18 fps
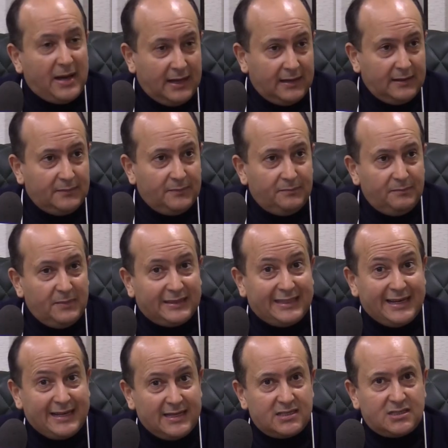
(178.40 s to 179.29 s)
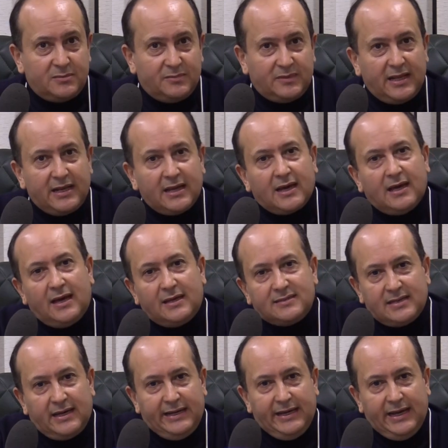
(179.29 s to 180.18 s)
با ما تعكسش بطريقه
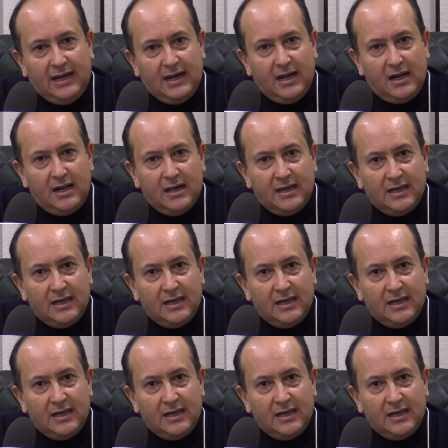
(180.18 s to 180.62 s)
صحيحه